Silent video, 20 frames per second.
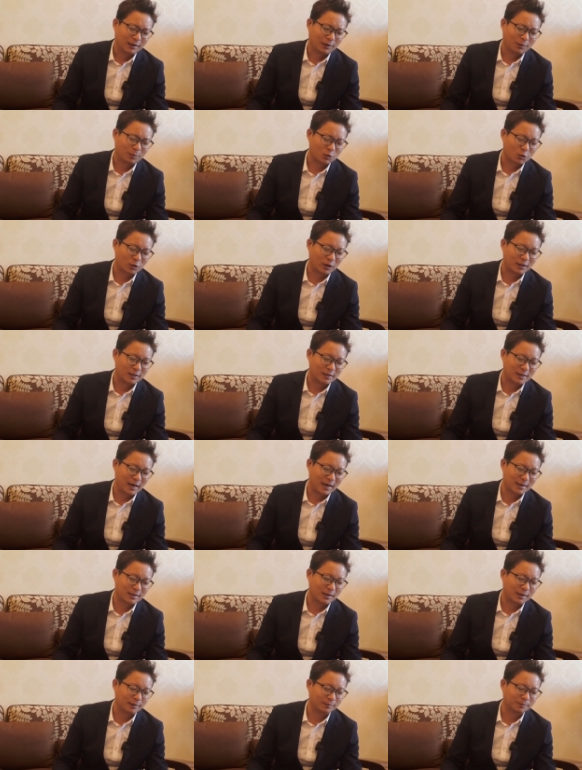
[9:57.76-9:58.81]
我们说了，
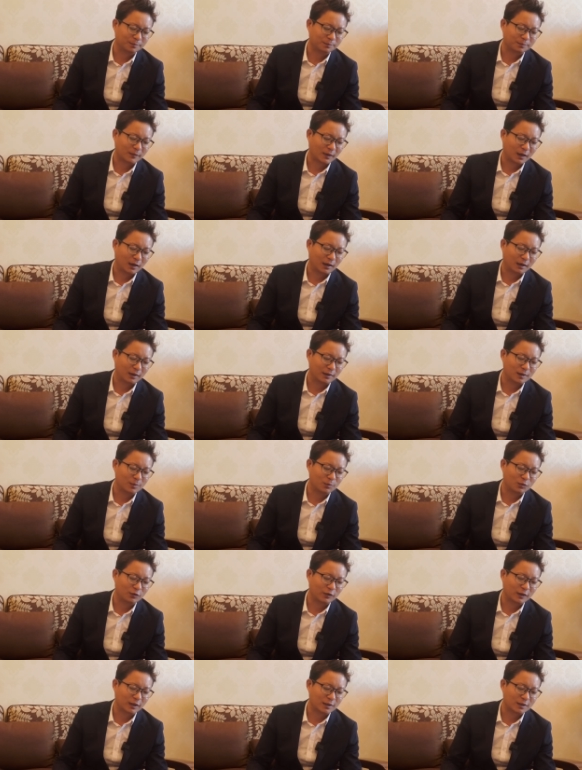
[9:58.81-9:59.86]
加成啊，一
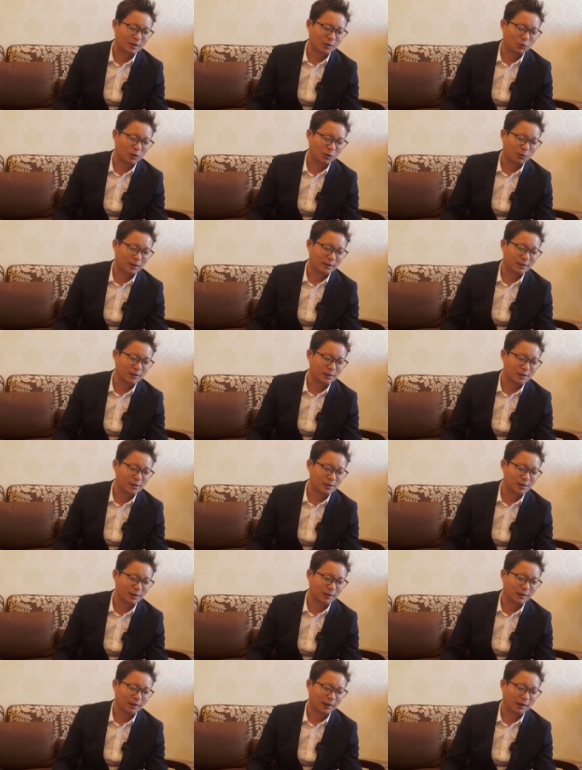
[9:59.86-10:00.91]
部分的这文官体
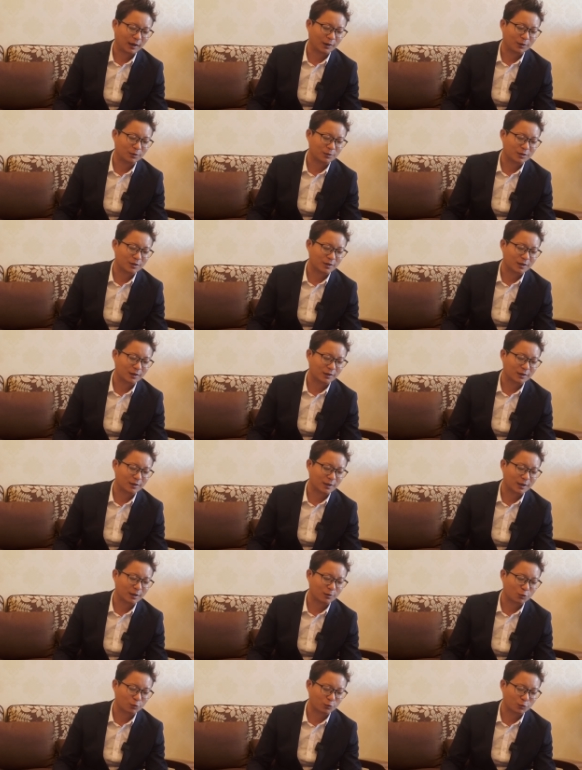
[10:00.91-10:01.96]
系，还有就是
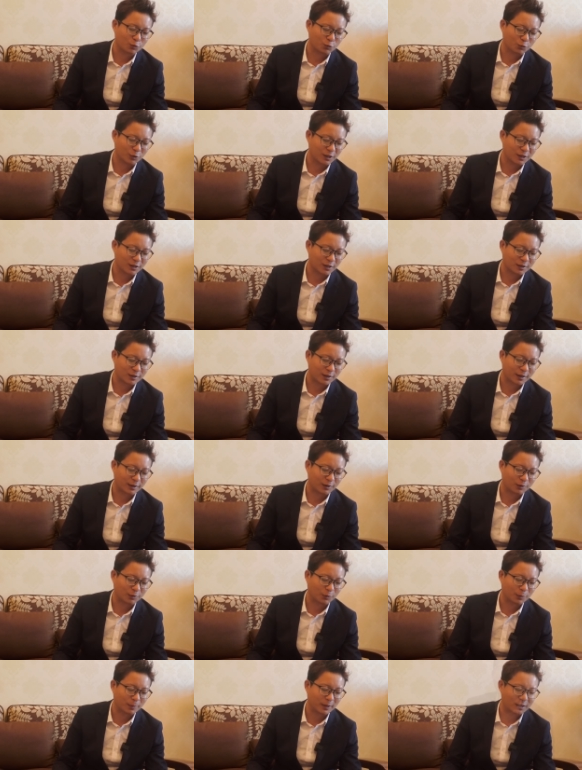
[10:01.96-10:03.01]
这个种族主义者，这些
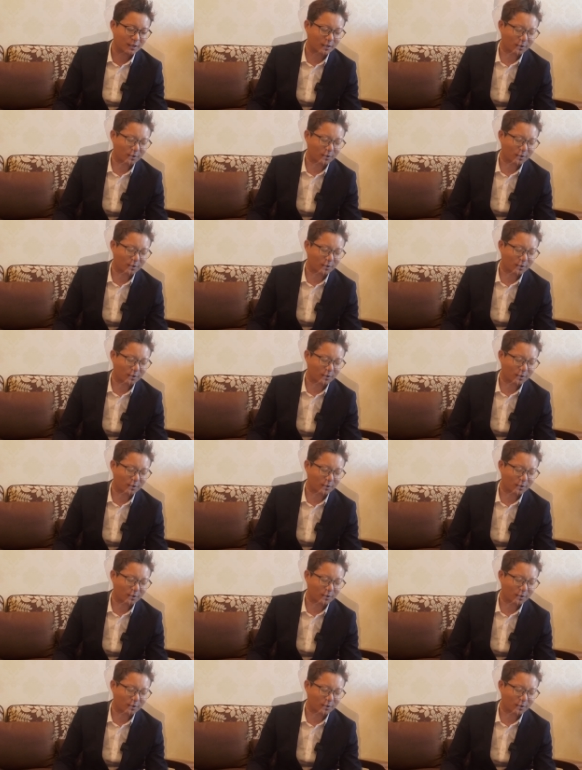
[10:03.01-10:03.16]
都会被